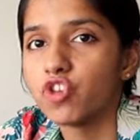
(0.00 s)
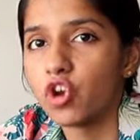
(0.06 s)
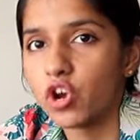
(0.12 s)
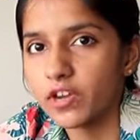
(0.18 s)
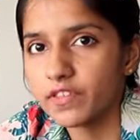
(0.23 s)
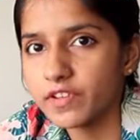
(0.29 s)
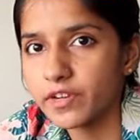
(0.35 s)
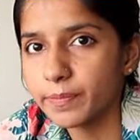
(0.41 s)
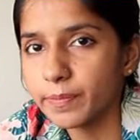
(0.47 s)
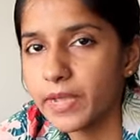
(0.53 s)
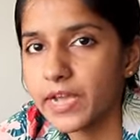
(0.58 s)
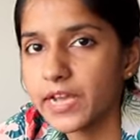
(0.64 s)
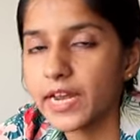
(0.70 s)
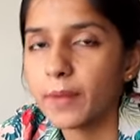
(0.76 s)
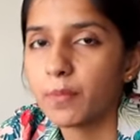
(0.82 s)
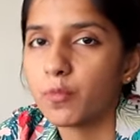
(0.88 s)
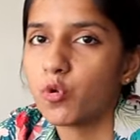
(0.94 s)
जॉर्जेट में
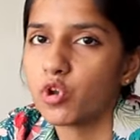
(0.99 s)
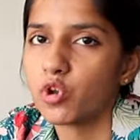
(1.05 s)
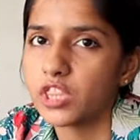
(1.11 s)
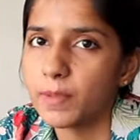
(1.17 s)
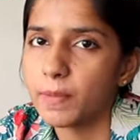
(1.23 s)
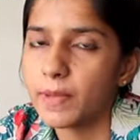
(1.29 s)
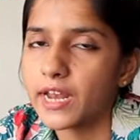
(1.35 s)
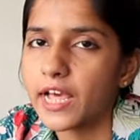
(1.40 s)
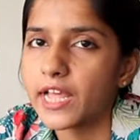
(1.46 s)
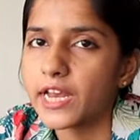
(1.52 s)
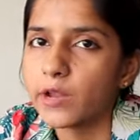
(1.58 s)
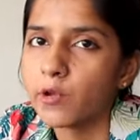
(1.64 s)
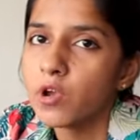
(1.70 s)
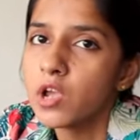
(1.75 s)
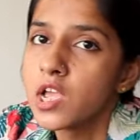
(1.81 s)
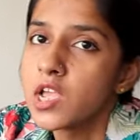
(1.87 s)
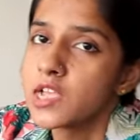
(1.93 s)
अगर आप कुर्ती बना रहे हो